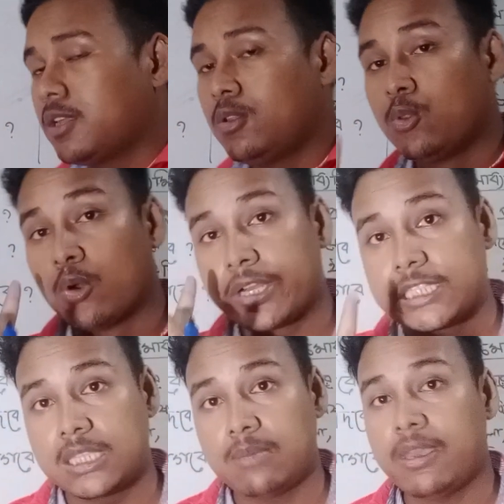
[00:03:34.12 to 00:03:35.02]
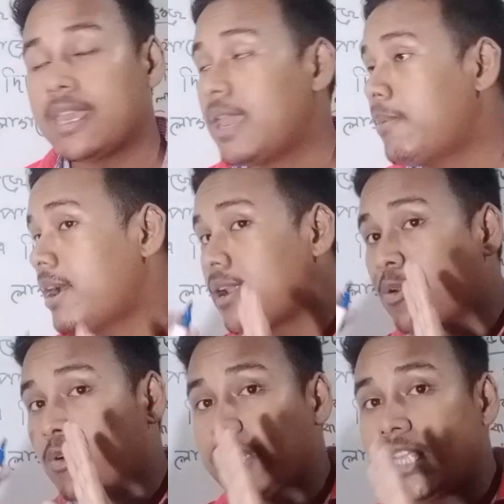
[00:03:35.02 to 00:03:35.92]
কিন্তু নোটিশ দিবে এবার
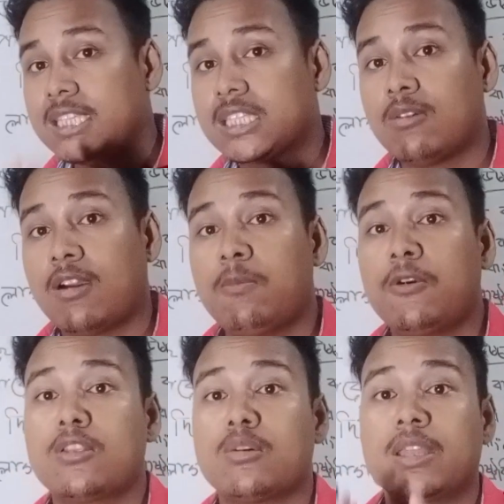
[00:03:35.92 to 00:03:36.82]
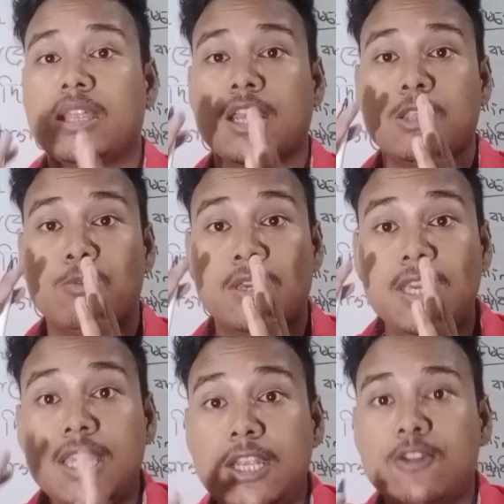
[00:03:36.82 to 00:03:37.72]
নোটিশ দেওয়ার পরে তোমাদের কিন্তু কি
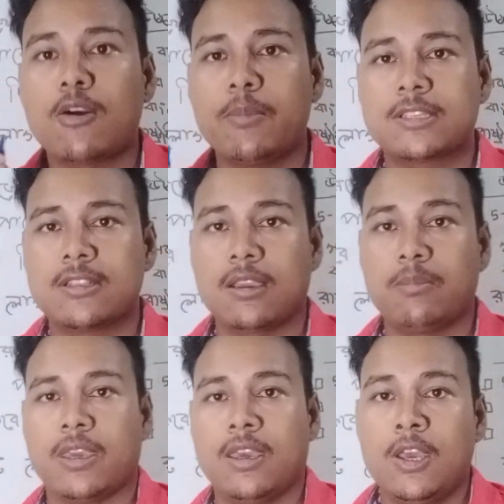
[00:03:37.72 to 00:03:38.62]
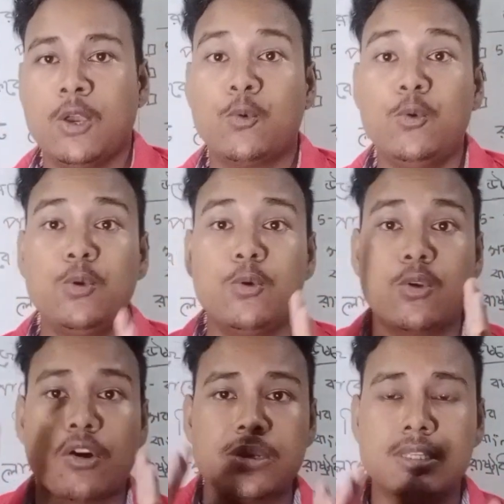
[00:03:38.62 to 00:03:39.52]
কি ডকুমেন্টস লাগবে কোন কোন
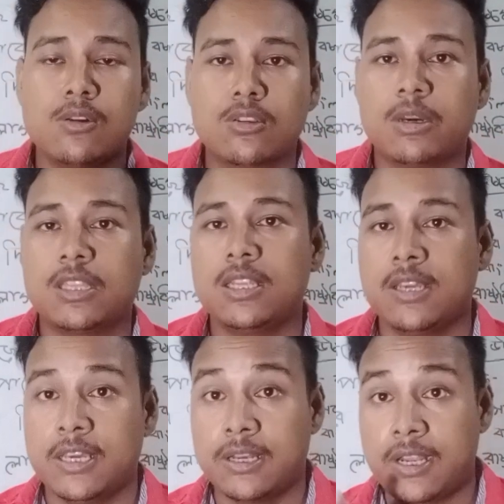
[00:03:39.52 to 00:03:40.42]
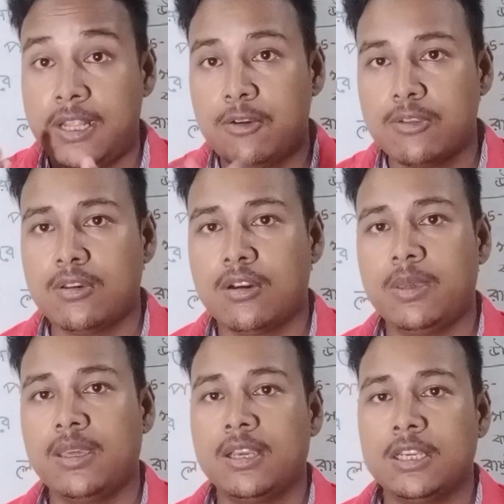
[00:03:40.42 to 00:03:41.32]
ডকুমেন্টসগুলো তোমাদের রেডি করতে
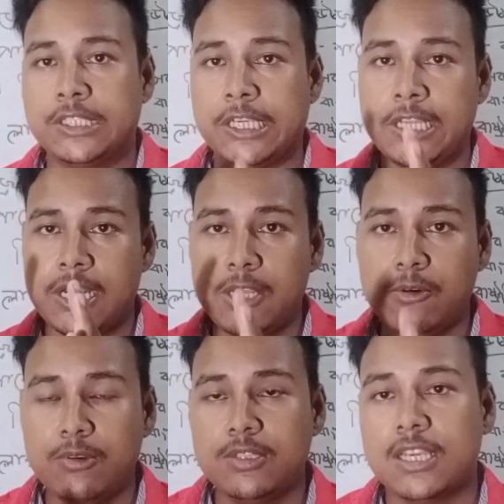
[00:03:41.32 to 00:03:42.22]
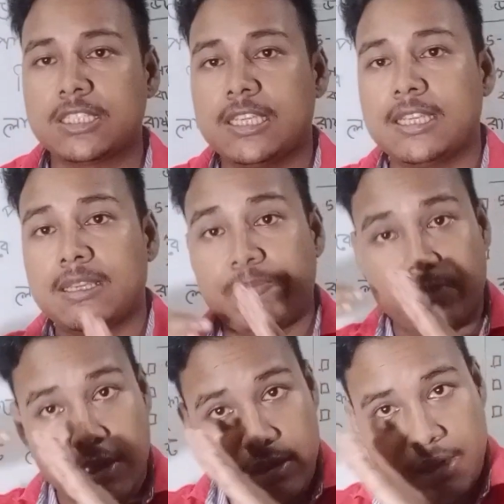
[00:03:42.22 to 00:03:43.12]
হবে সেই রেডি অনুযায়ী সে
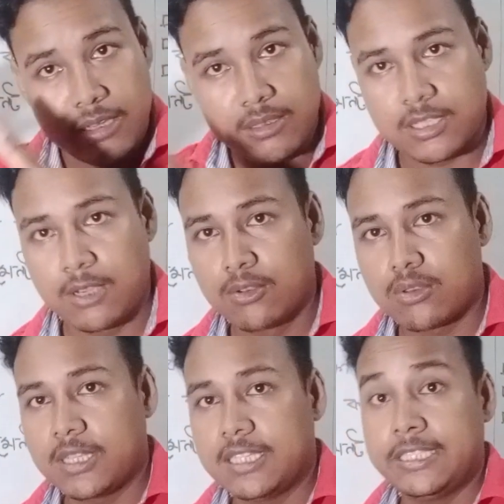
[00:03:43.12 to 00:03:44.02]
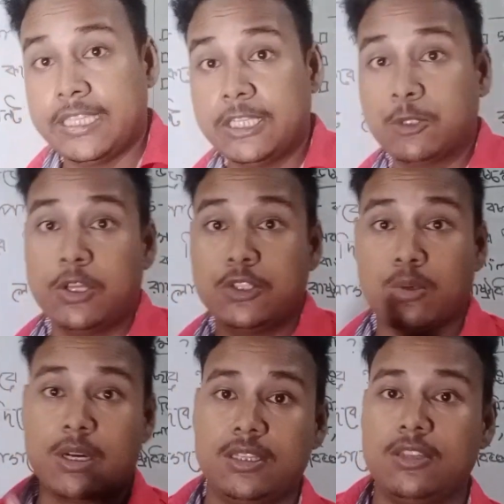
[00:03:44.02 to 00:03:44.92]
সেগুলো তোমাদের জিরেস করে
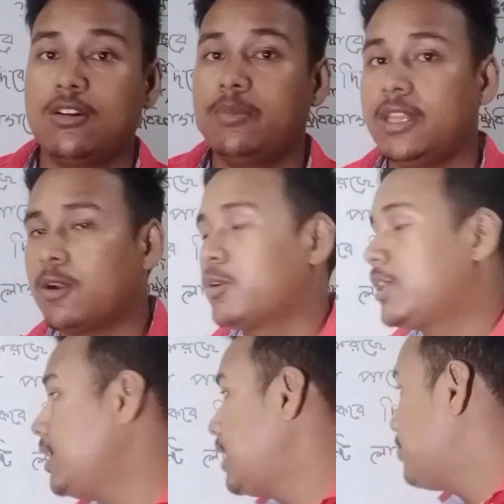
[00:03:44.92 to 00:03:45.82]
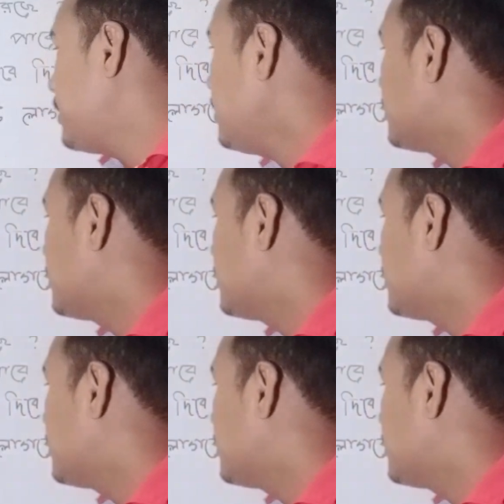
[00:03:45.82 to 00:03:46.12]
জমা দিতে হবে দেখো কী কী লাগবে